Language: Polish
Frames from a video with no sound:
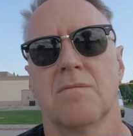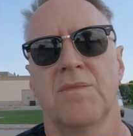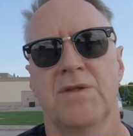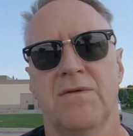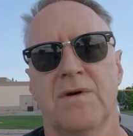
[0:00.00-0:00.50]

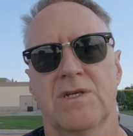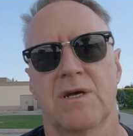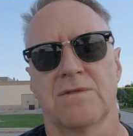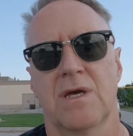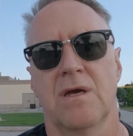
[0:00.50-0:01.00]
Bitwy
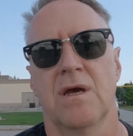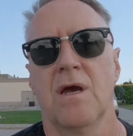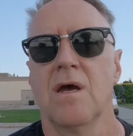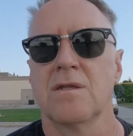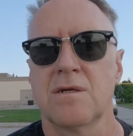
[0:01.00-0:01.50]
Warszawskiej.
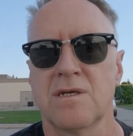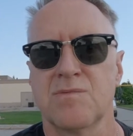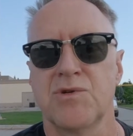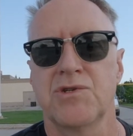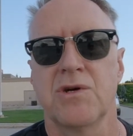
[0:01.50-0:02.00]
Trochę
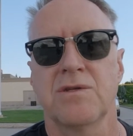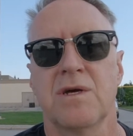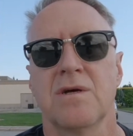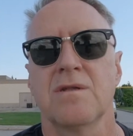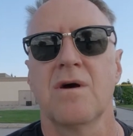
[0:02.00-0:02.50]

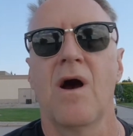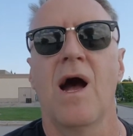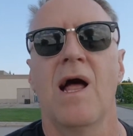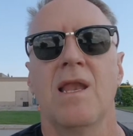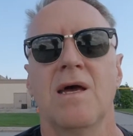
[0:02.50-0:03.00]
spóźnione, no
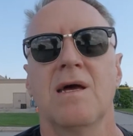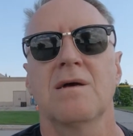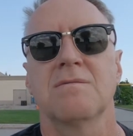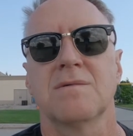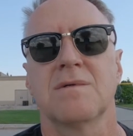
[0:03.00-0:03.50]

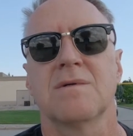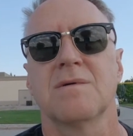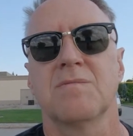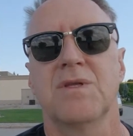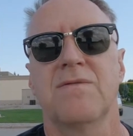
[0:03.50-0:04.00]
ale y,
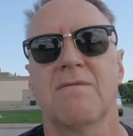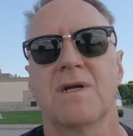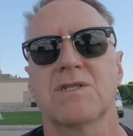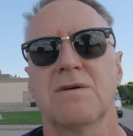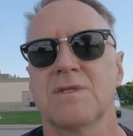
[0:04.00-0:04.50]
Bitwa
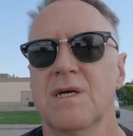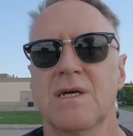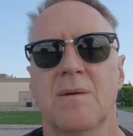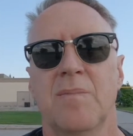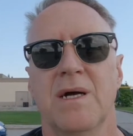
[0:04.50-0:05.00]
Warszawska i
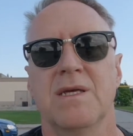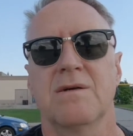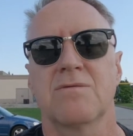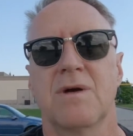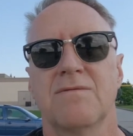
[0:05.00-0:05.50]

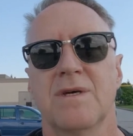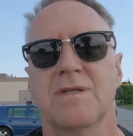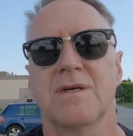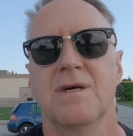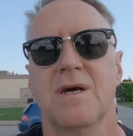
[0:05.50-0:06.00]
kampania, która
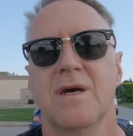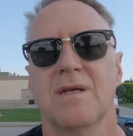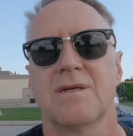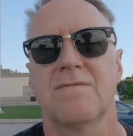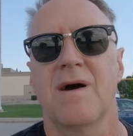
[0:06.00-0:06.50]
wtedy
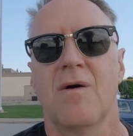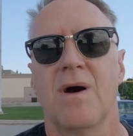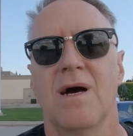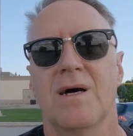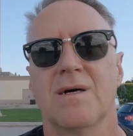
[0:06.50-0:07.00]

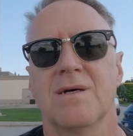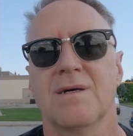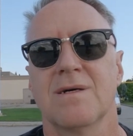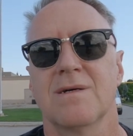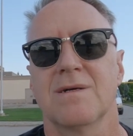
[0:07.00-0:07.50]
trwała, y,
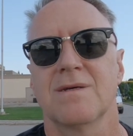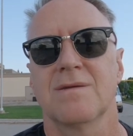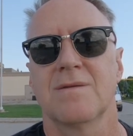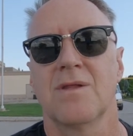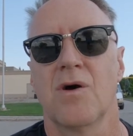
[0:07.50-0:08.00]

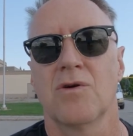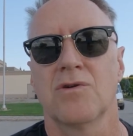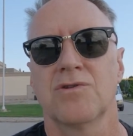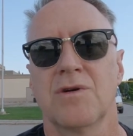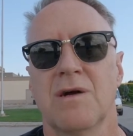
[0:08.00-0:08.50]
no,
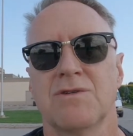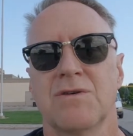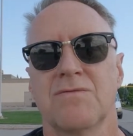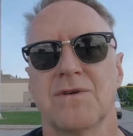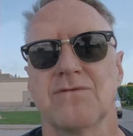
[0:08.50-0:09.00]
rozciągały
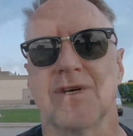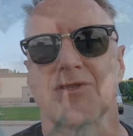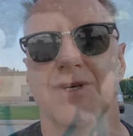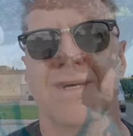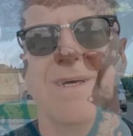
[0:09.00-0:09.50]
się również w
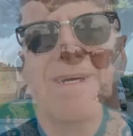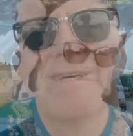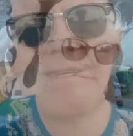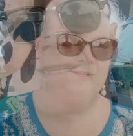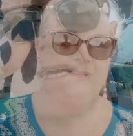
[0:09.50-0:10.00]
czasie
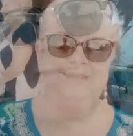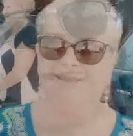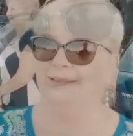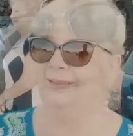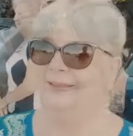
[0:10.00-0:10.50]
to pani
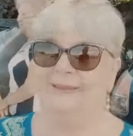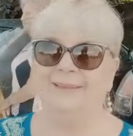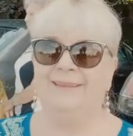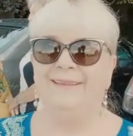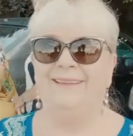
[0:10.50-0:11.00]
prezes,
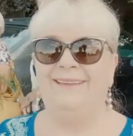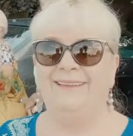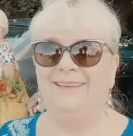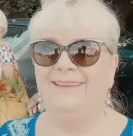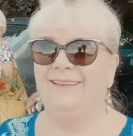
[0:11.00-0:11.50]
dlaczego
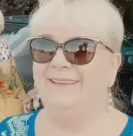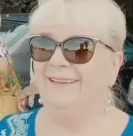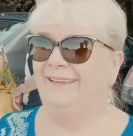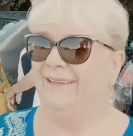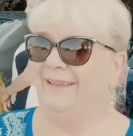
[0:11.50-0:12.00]
teraz?
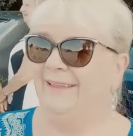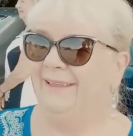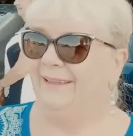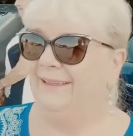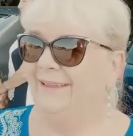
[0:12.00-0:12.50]
Dlaczego?
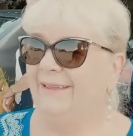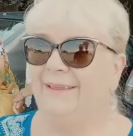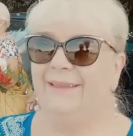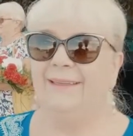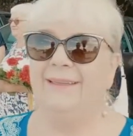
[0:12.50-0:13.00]
Bo to
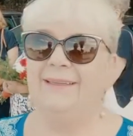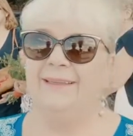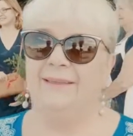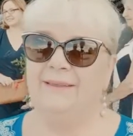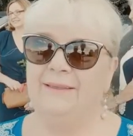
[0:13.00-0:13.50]
tak jak
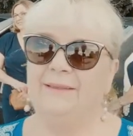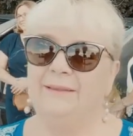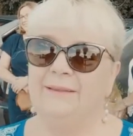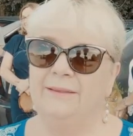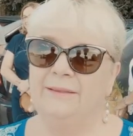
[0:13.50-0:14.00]
stulecie
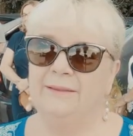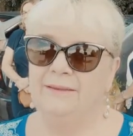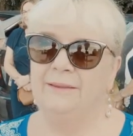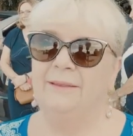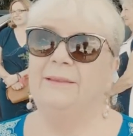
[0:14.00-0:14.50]
Bitwy
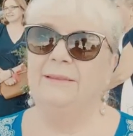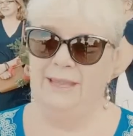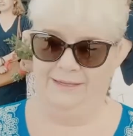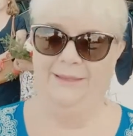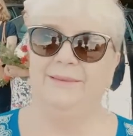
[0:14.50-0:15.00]
Warszawskiej, no. prawda?